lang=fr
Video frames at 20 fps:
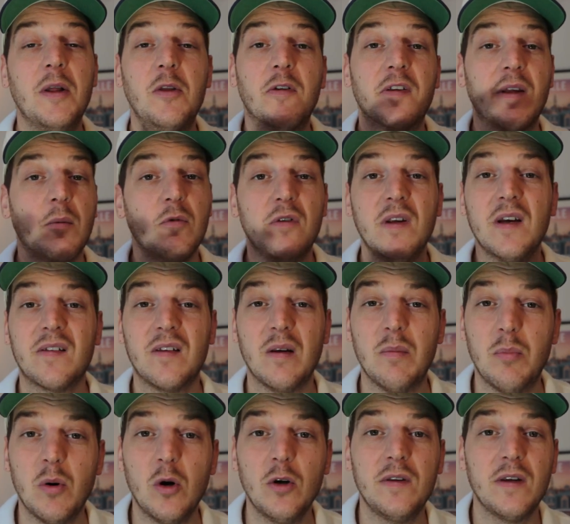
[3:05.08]
bah, de s'amuser avec ses
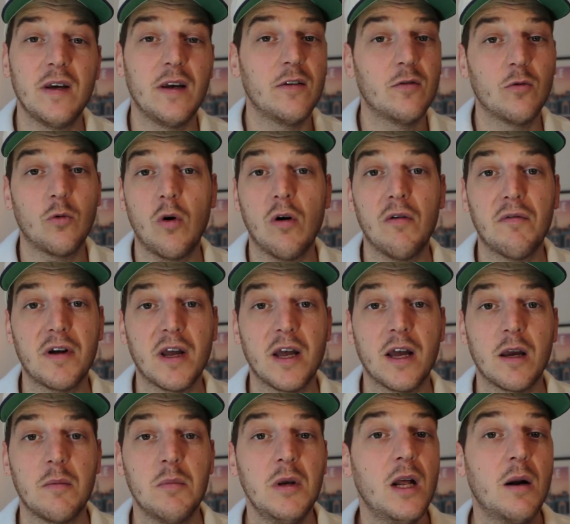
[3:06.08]
potes et son grand
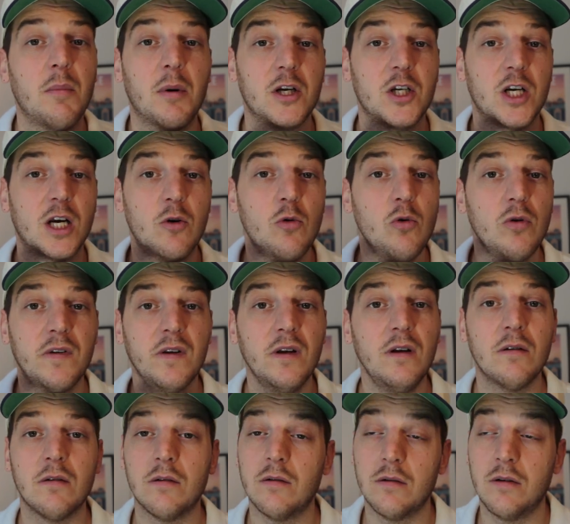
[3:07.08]
frère Rémi après chaque course.
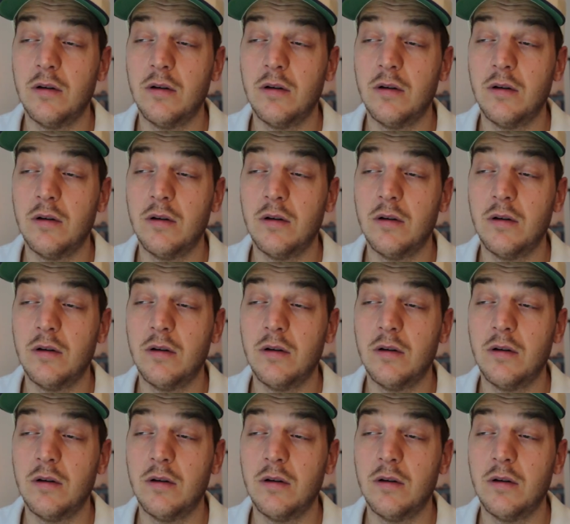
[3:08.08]
Hein.